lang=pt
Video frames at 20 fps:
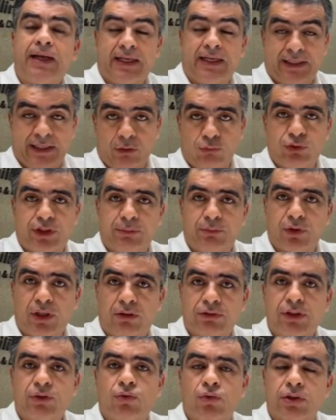né, que é o
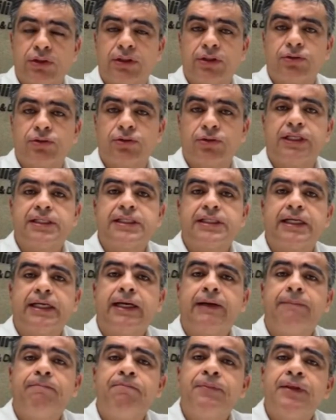Tribunal de Contas, o
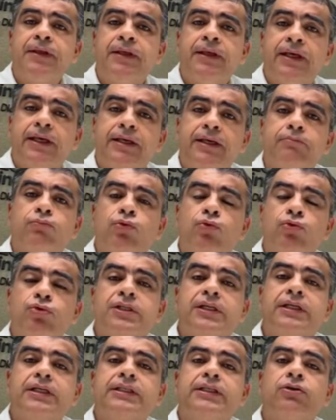TCE, em
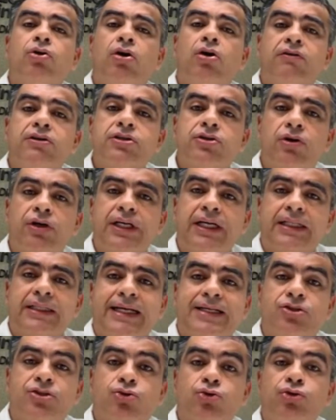busca de novas
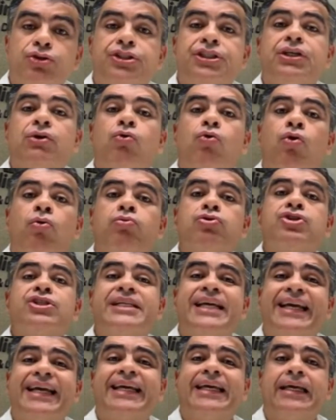orientações de como
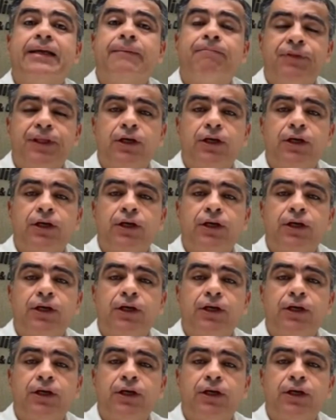seguir.